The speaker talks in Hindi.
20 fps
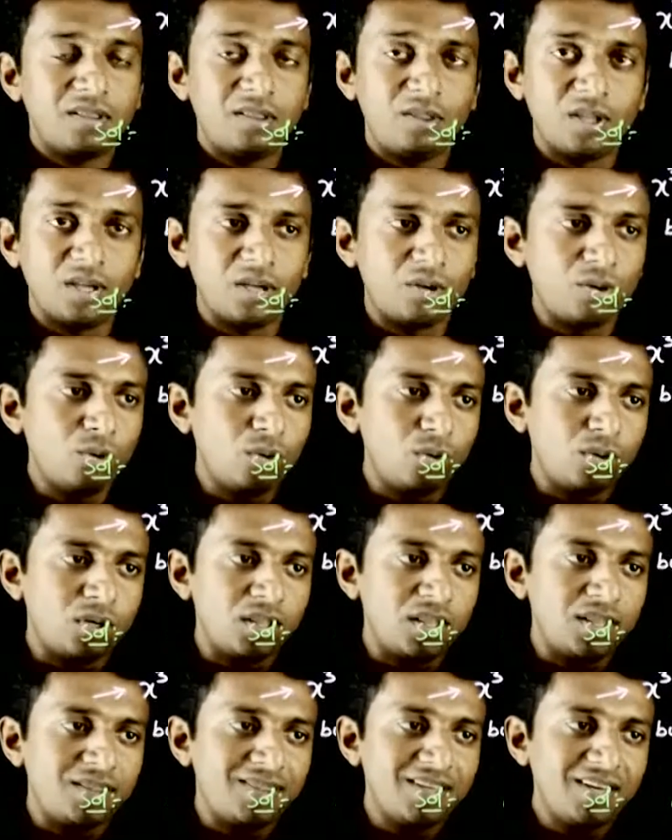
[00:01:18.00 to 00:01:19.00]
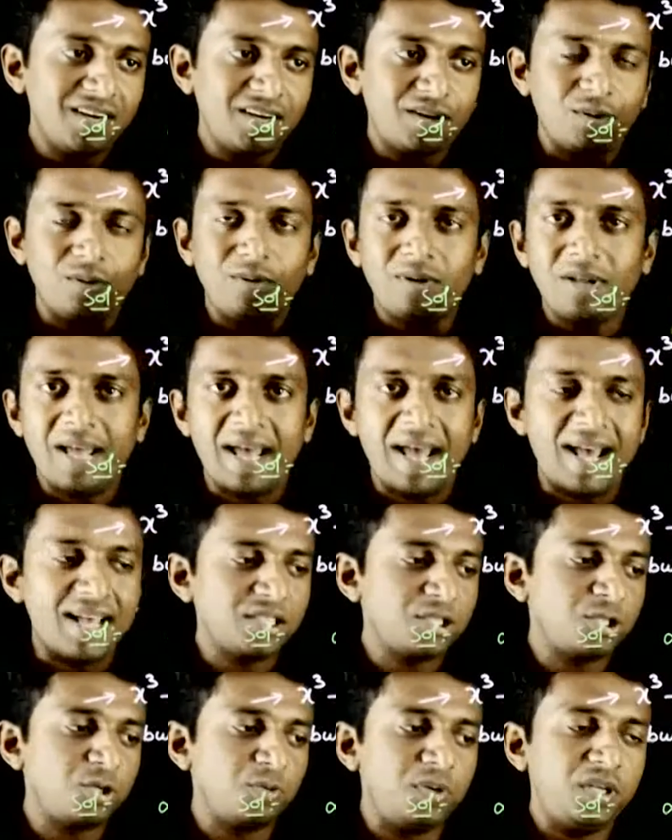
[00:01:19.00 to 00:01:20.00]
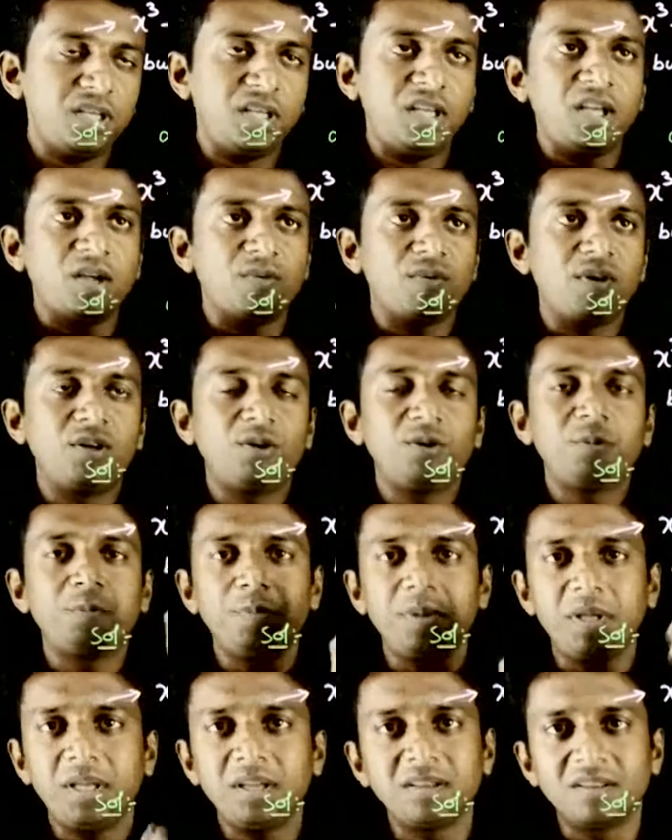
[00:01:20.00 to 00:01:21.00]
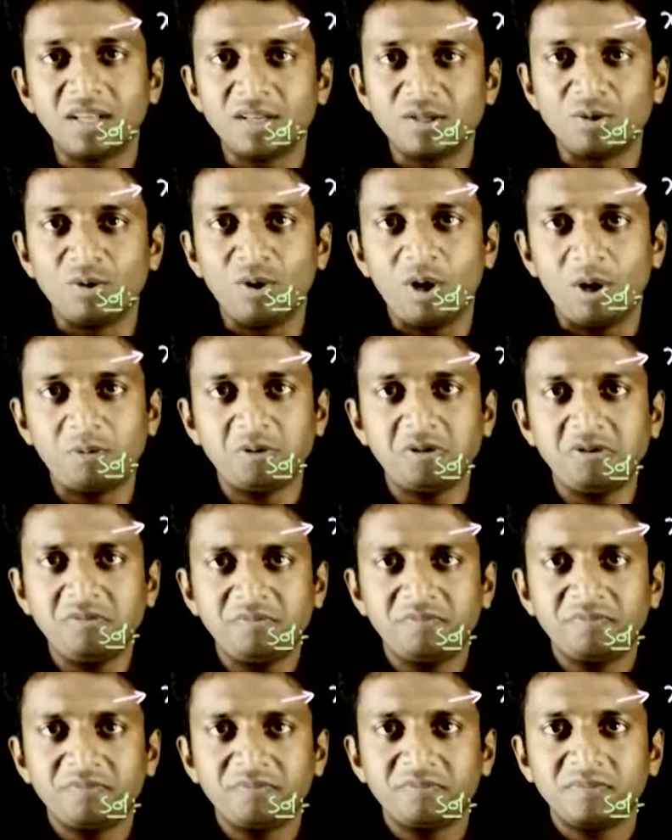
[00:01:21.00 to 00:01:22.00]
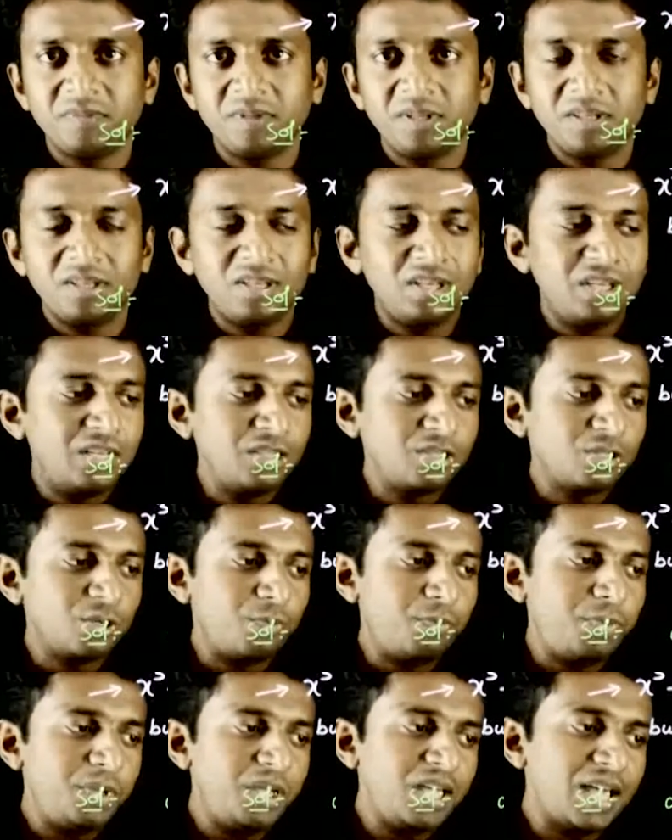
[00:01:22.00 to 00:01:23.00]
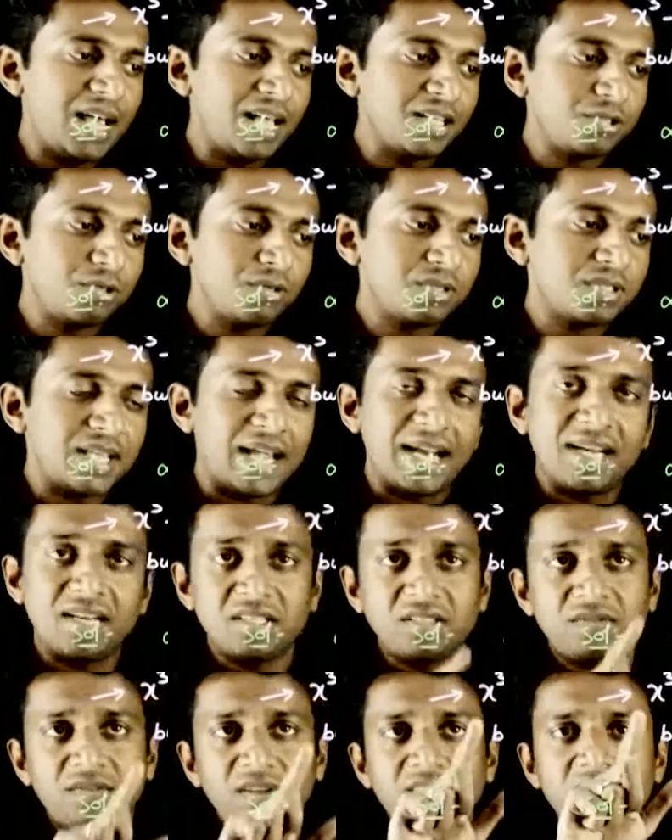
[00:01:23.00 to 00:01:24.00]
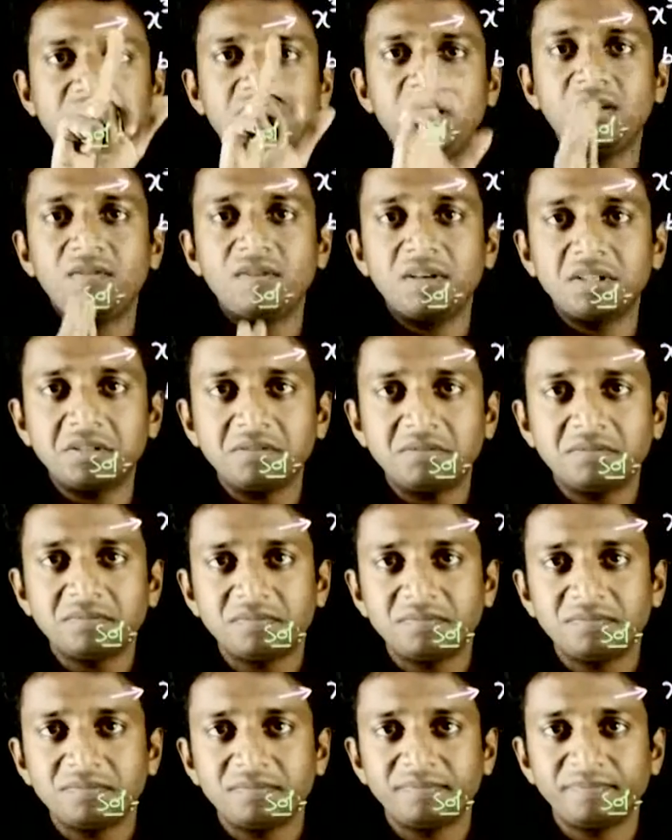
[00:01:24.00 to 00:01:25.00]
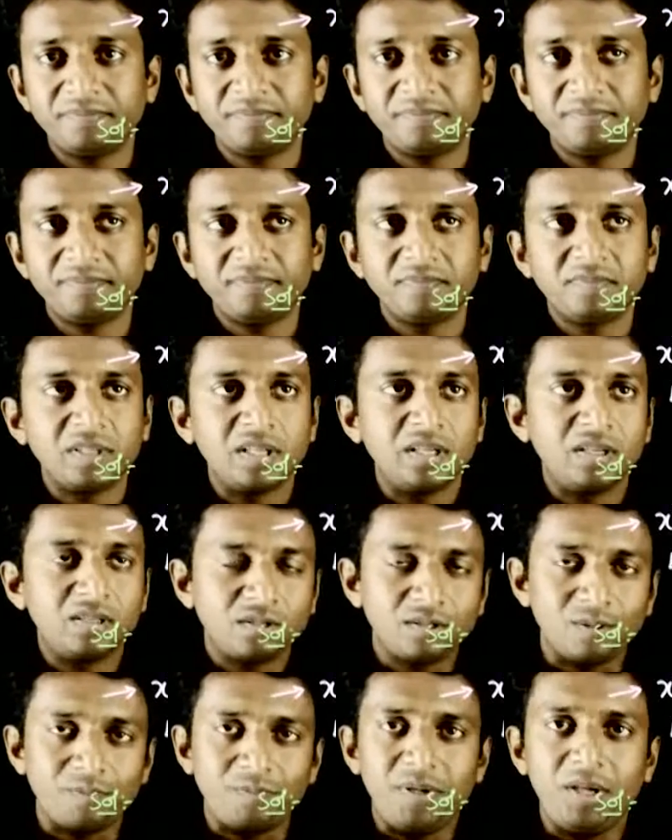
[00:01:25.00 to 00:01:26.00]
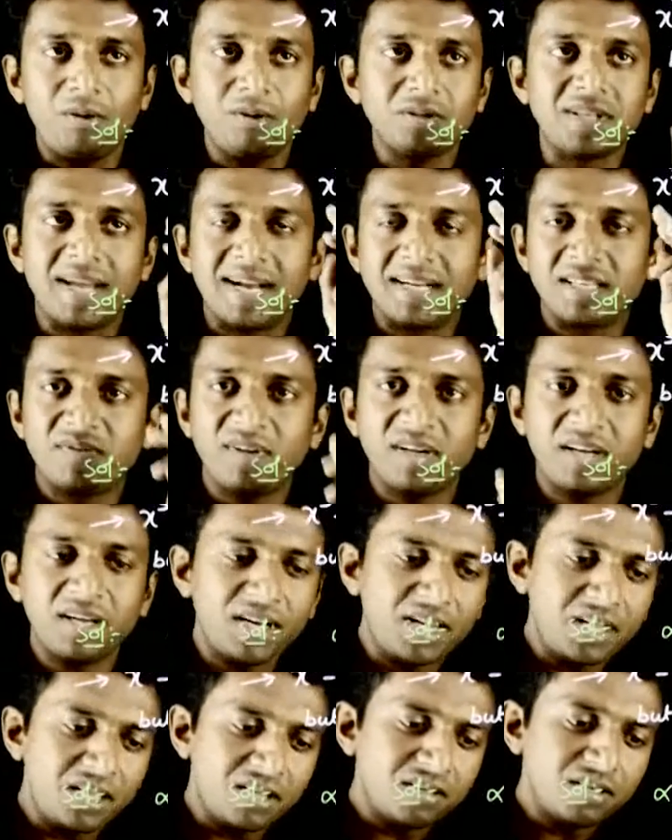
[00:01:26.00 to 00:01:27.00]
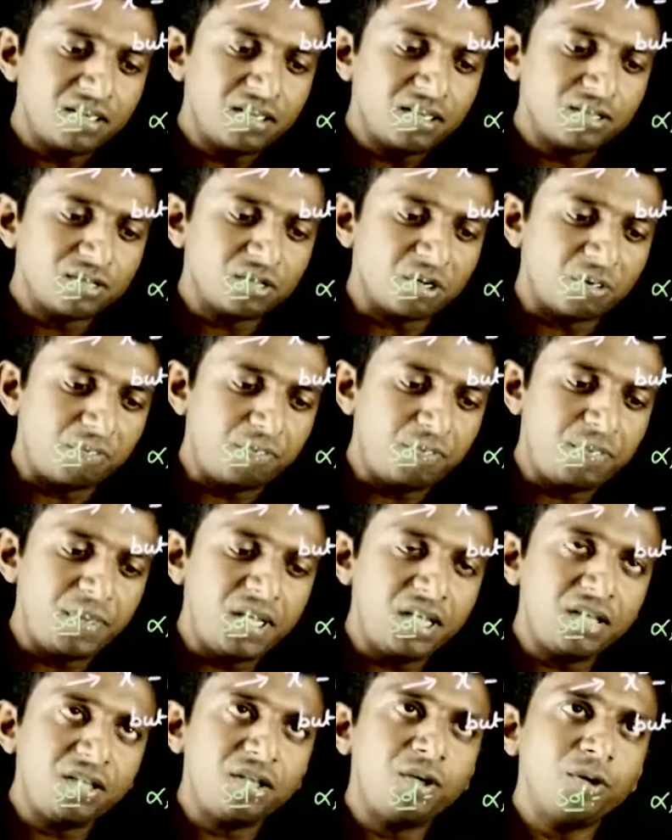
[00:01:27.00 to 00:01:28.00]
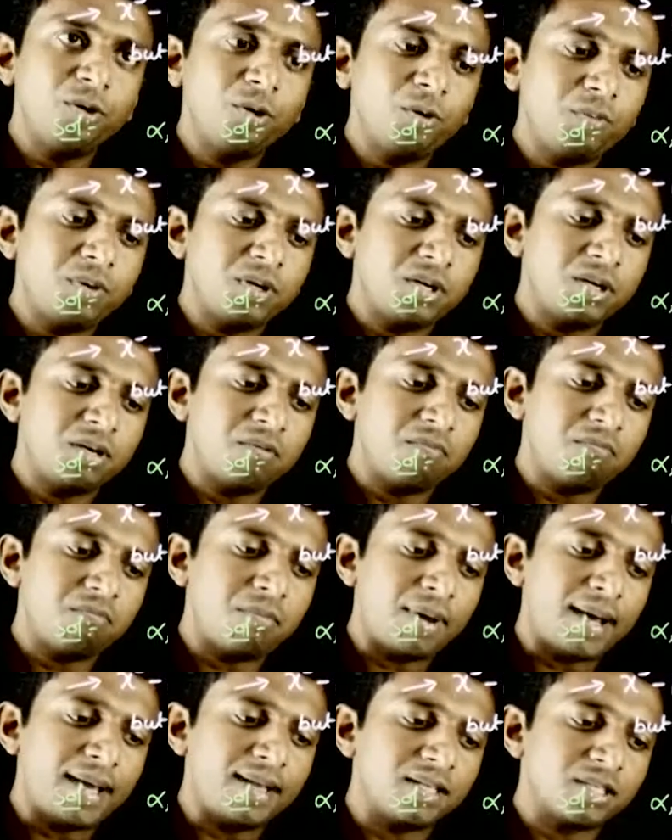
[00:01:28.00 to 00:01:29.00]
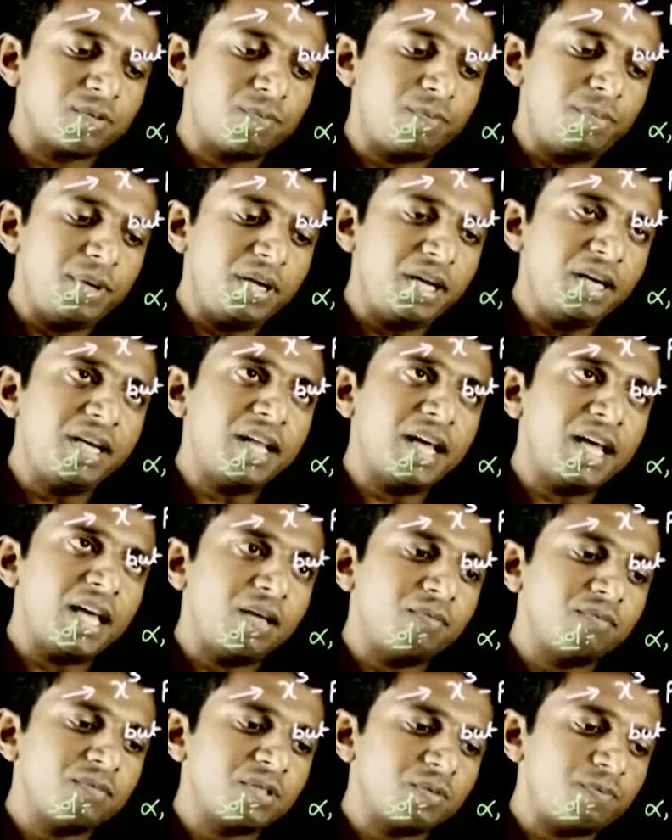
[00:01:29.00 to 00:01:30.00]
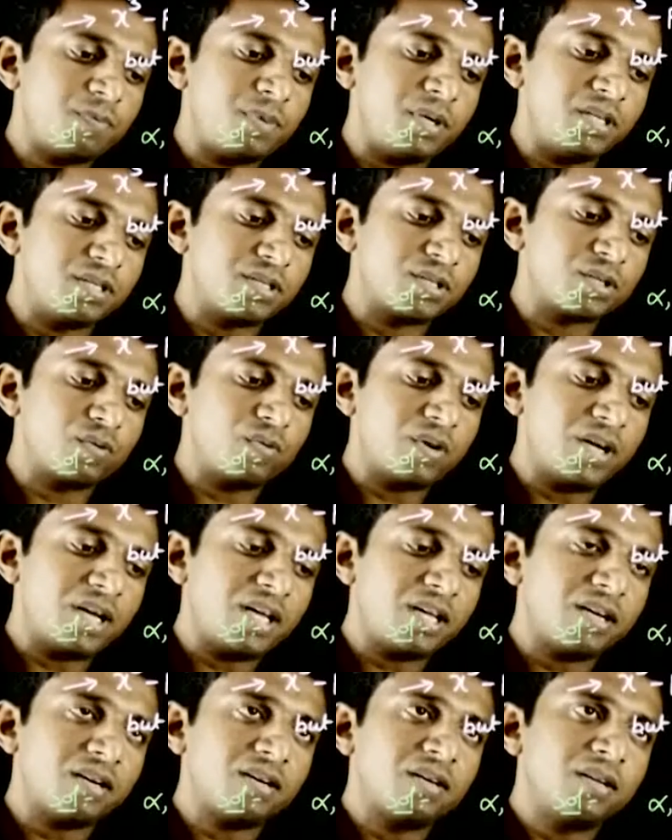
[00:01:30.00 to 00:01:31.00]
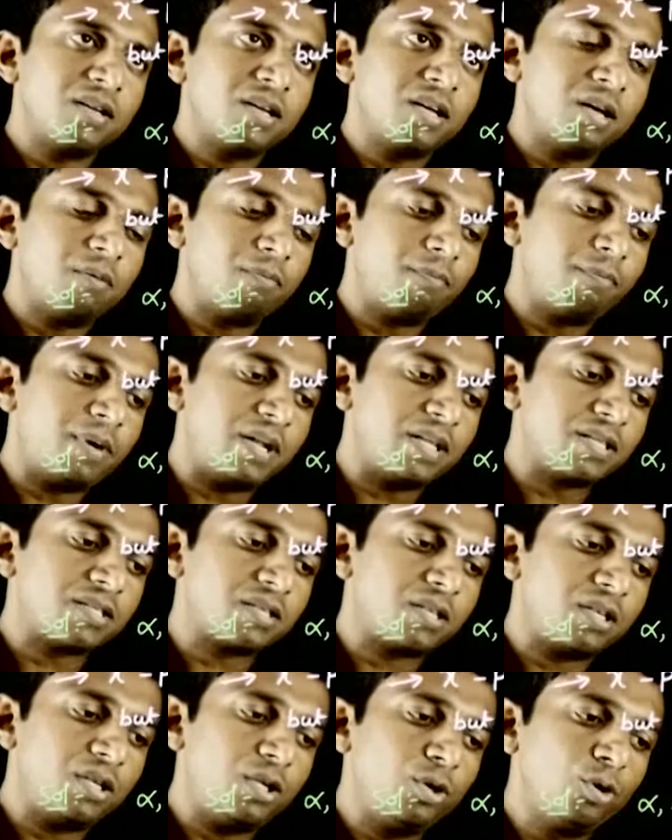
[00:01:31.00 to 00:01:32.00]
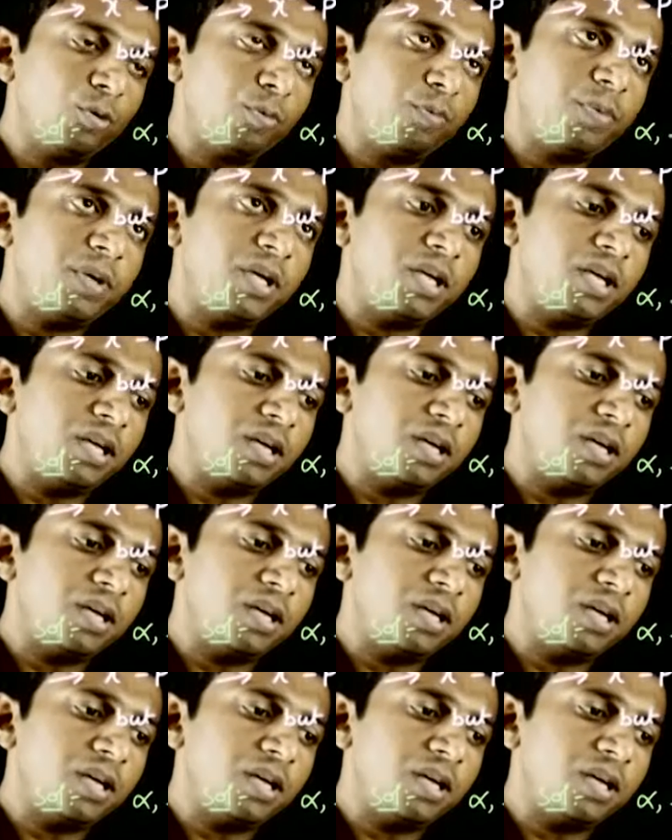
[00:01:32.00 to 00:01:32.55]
द रूट थर्ड रूट हैज टू बी इक्वल टू पी देर इज नो ऑप्शन सो पी हैज टू सैटिस्फाई दिस इक्वेशन सो पी को सेटिस्फाई कराइए सो पी क्यूब माइनस पी टाइम्स पी स्क्वायर प्लस क्यू पी